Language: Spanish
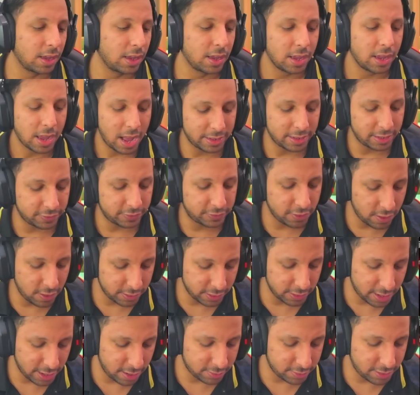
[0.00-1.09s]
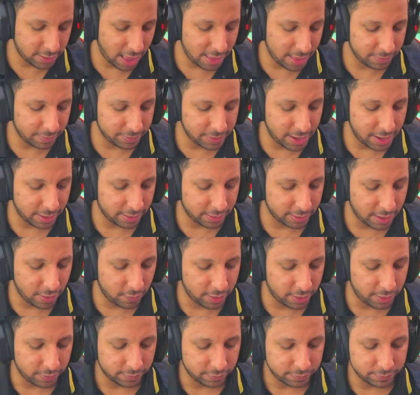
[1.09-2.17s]
Atención, Cristiano está bien, qué
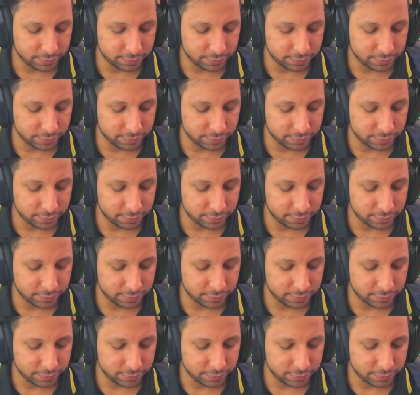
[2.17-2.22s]
bueno.